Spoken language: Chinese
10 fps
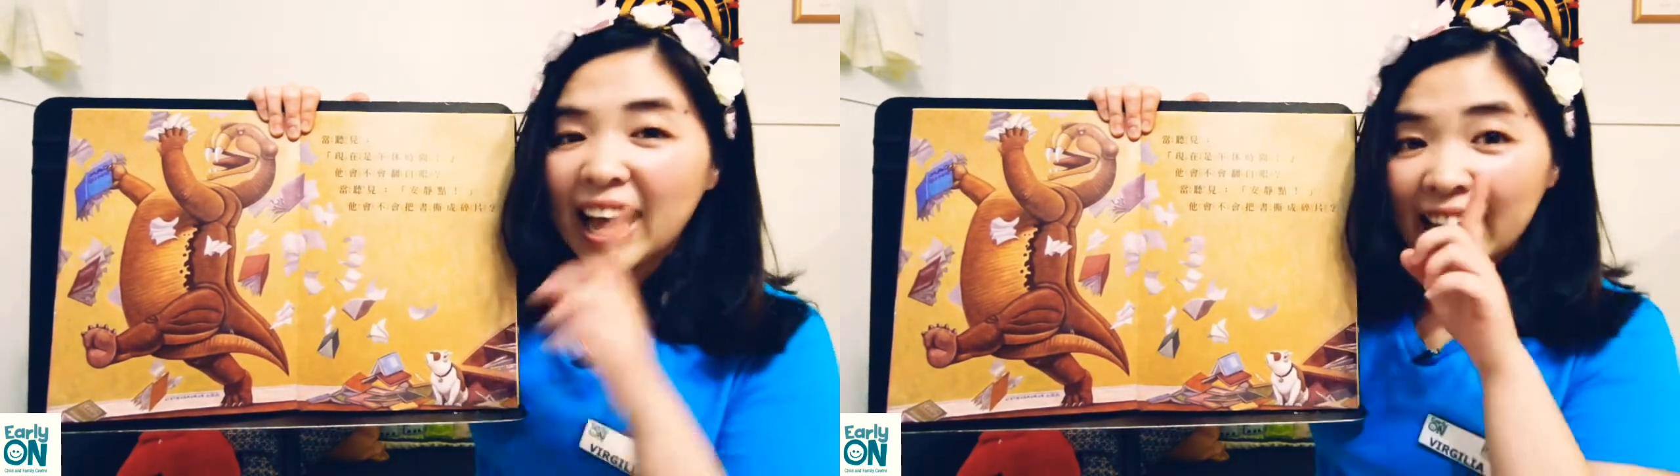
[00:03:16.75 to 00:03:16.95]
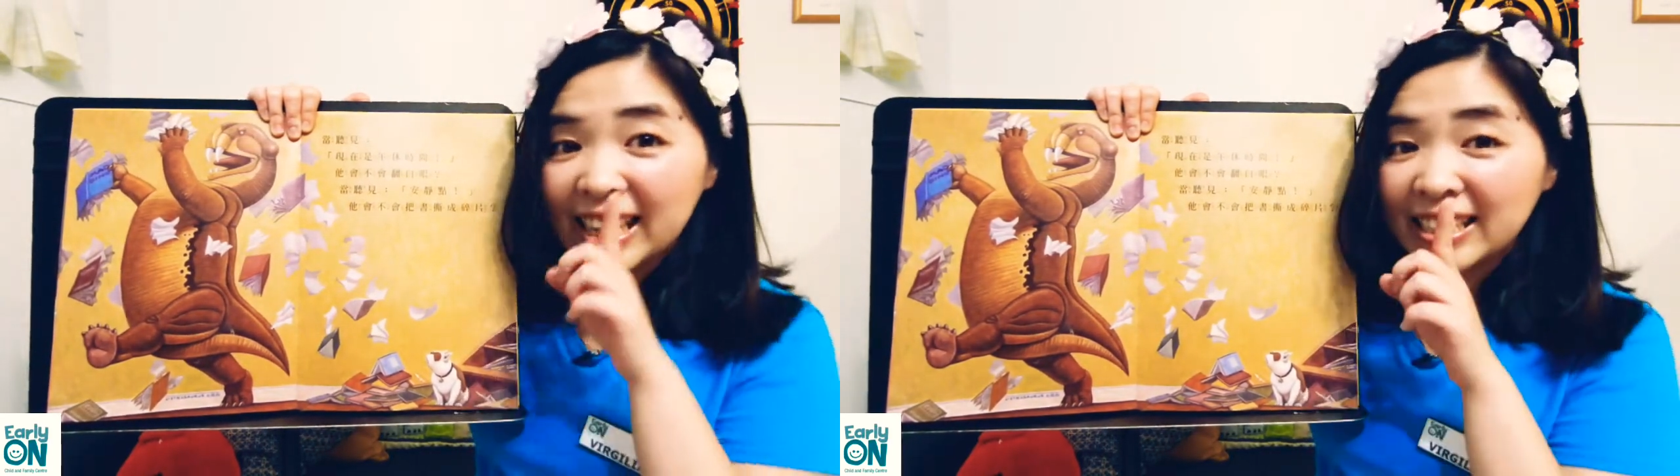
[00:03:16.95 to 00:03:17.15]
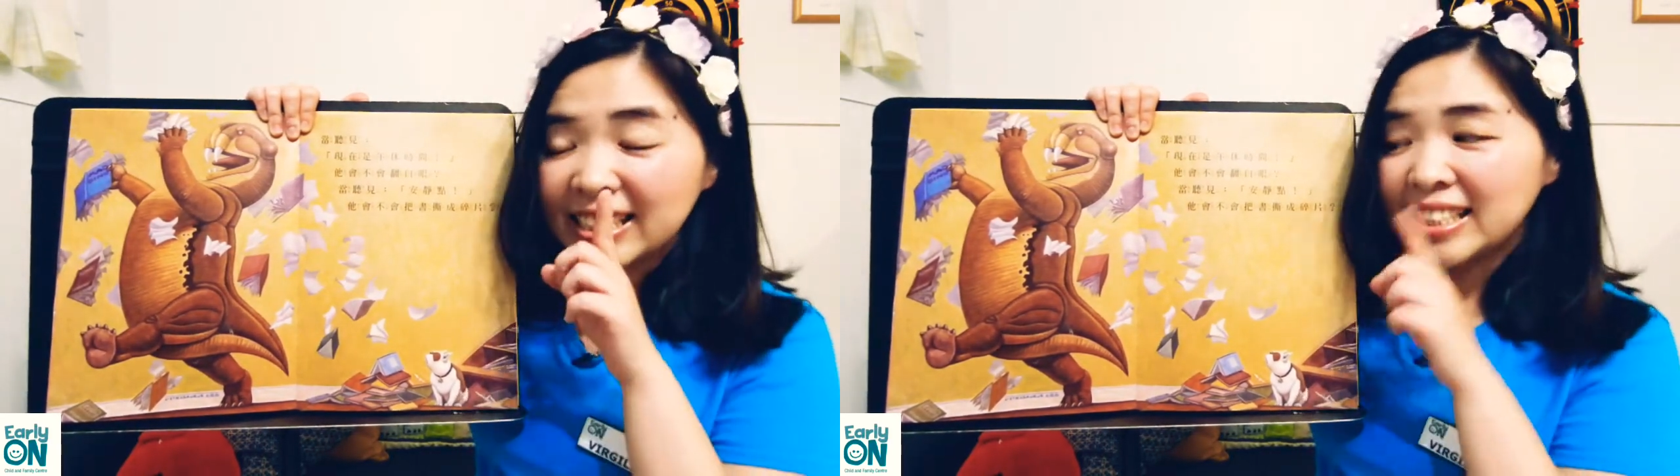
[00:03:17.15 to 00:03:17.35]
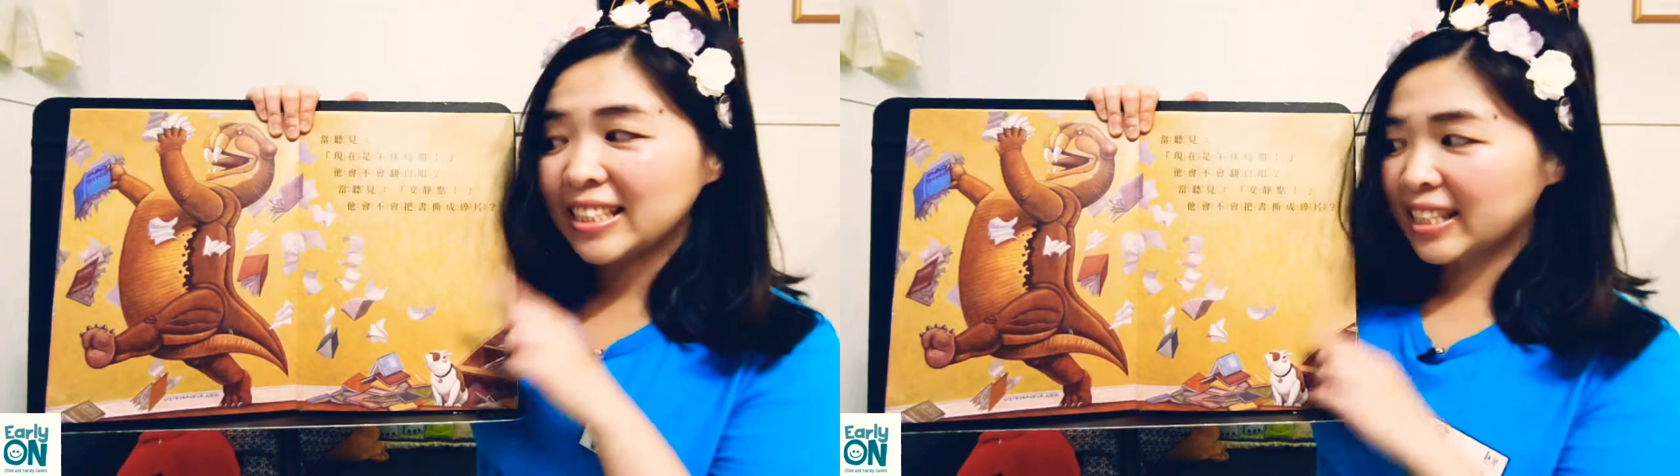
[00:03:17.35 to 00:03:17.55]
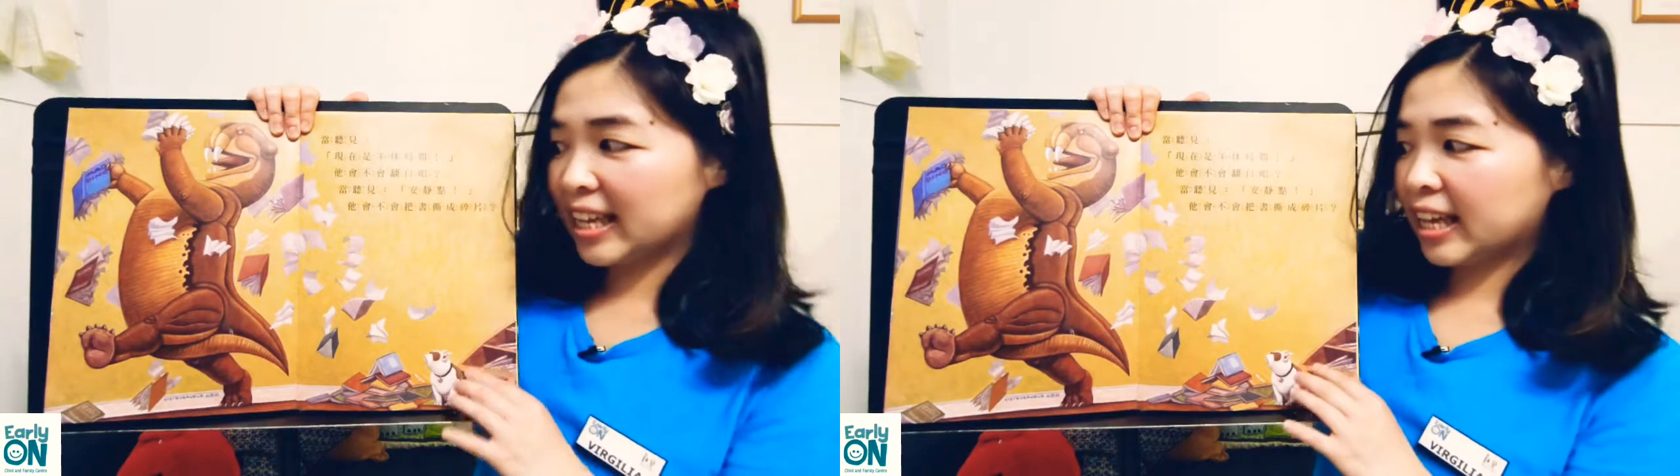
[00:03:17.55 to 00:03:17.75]
安
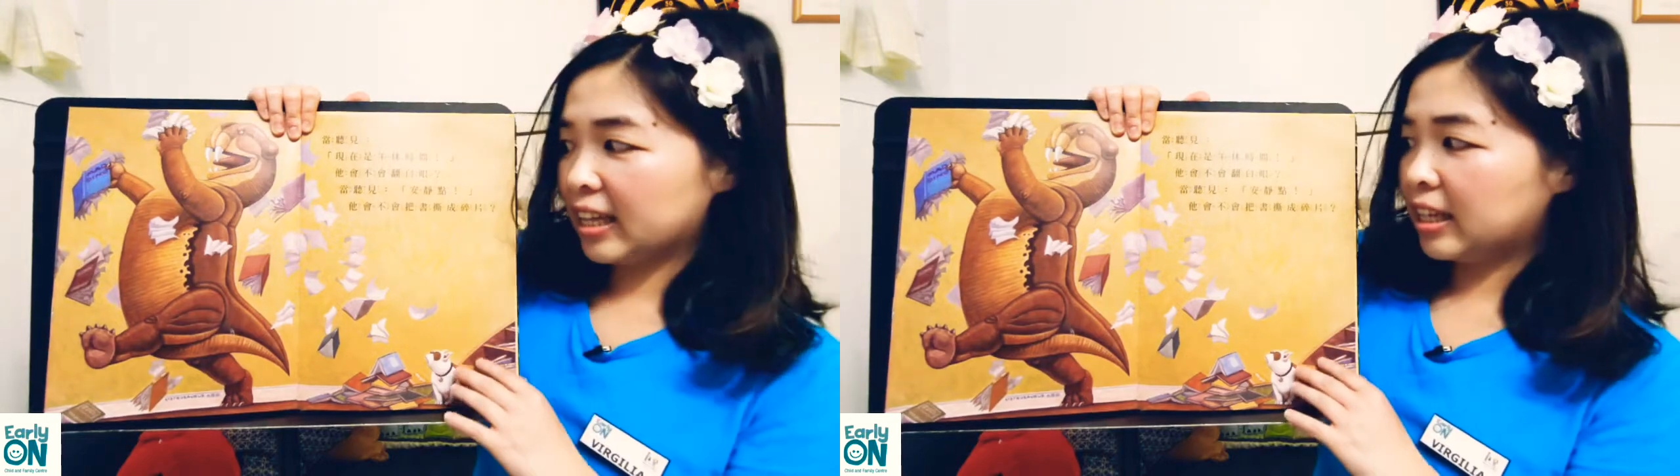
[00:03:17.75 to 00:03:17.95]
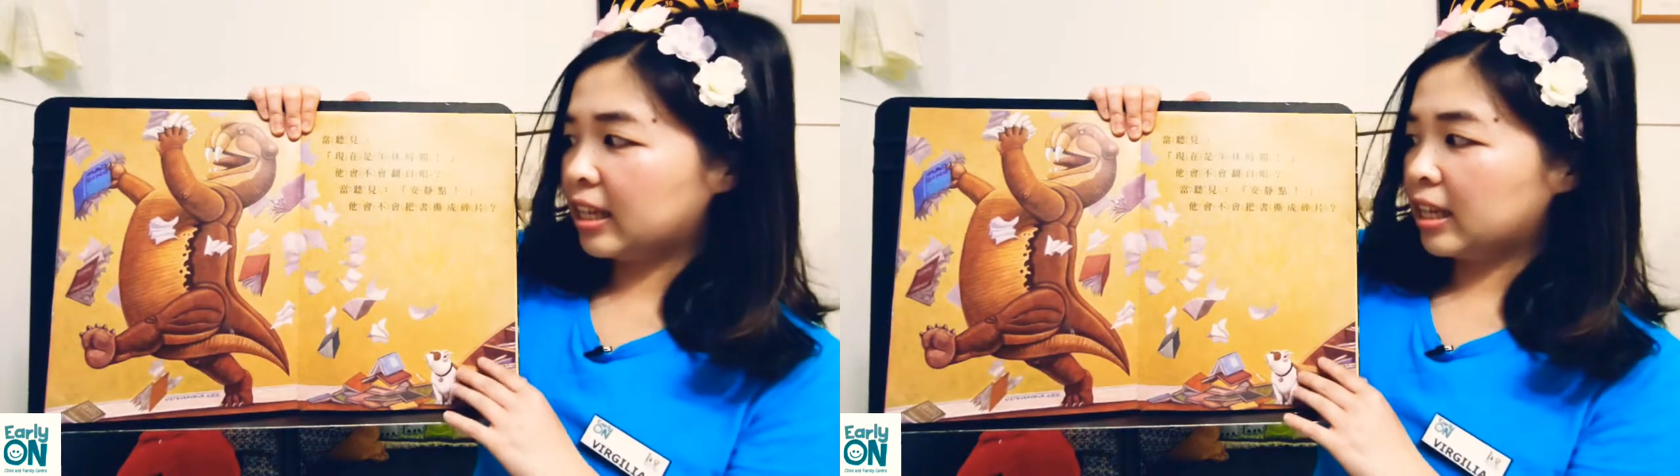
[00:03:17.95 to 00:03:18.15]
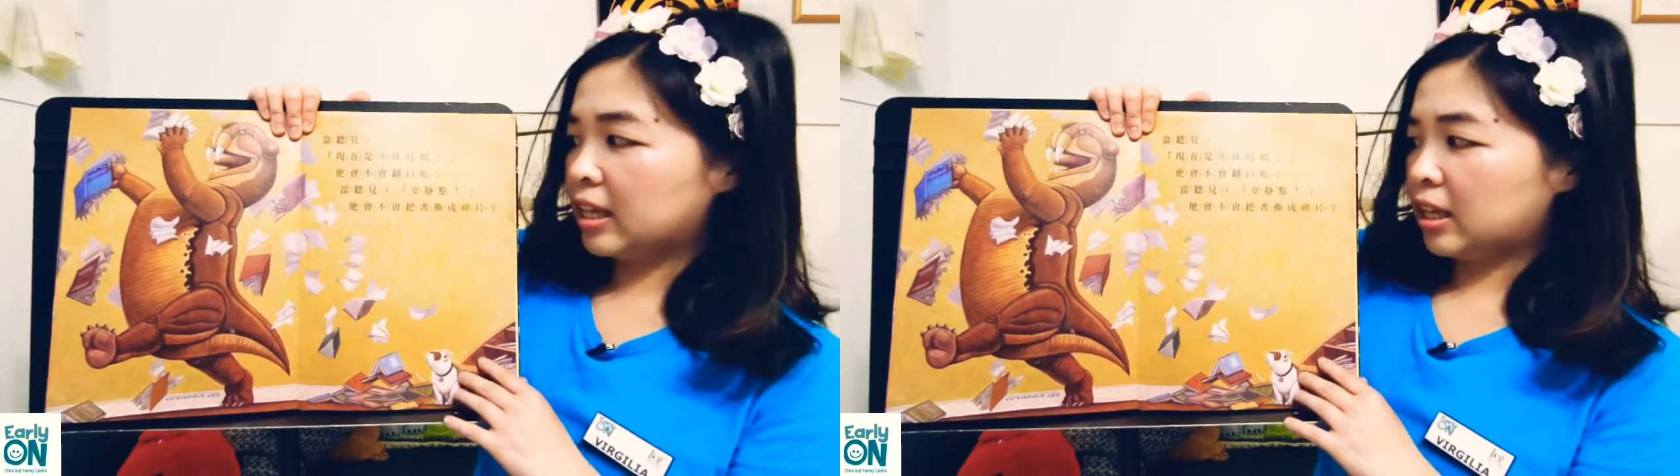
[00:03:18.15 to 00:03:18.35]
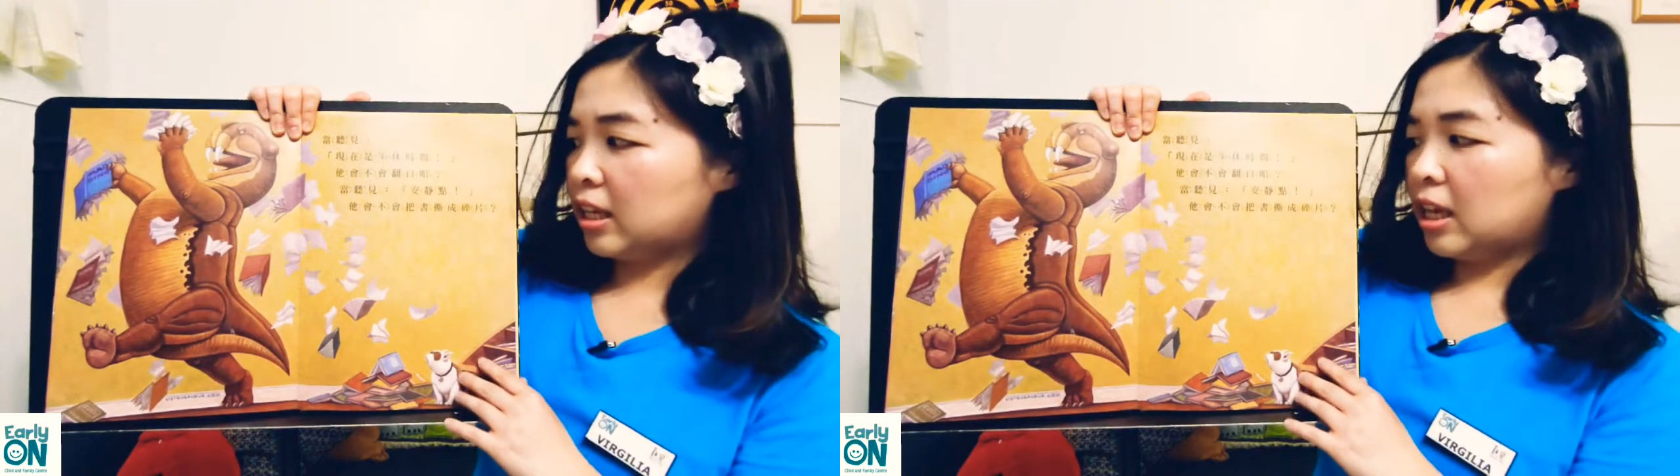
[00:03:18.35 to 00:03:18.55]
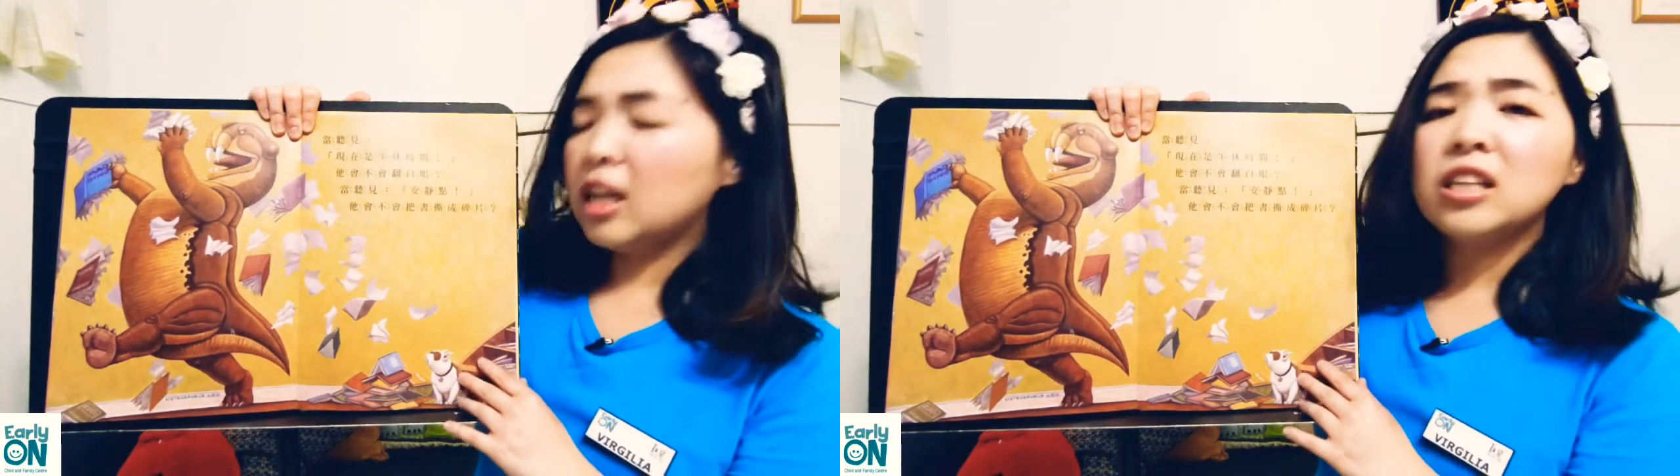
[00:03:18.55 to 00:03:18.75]
静点”，